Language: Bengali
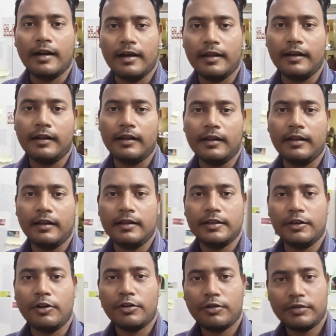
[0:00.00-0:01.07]
আর
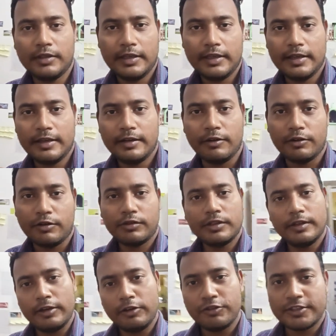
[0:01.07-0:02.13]
অটোতে অটোতে
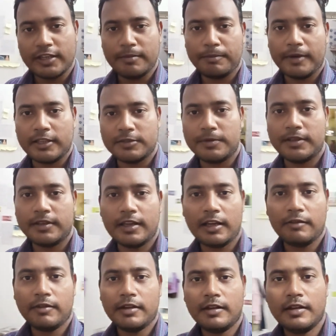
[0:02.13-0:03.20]
গেলেও সেম পাঁচ মিনিট
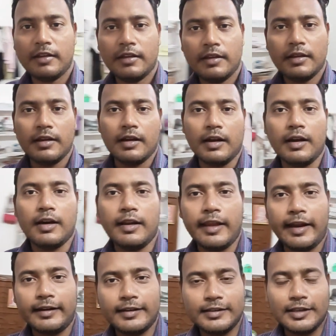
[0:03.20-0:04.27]
লাগবে আর
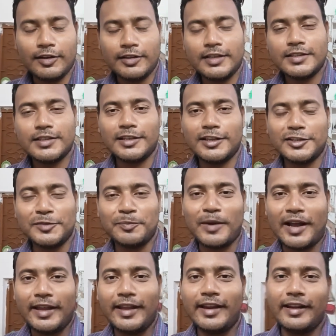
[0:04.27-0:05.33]
একটা যাওয়া যায় সেটা হচ্ছে
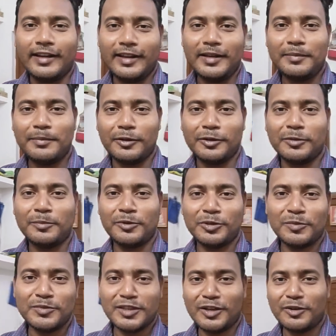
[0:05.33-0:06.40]
পায়ে হেঁটে প্রথম
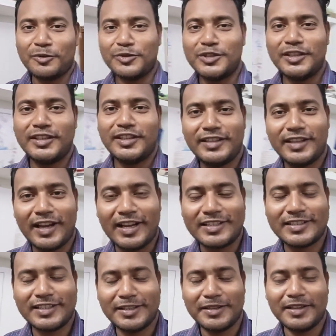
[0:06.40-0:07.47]
প্রথম যারা কোচিং নিতে
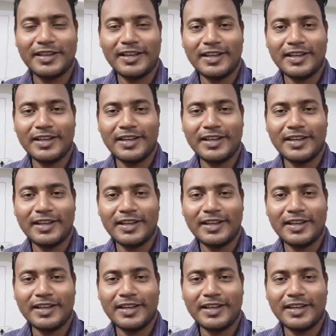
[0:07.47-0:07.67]
আসে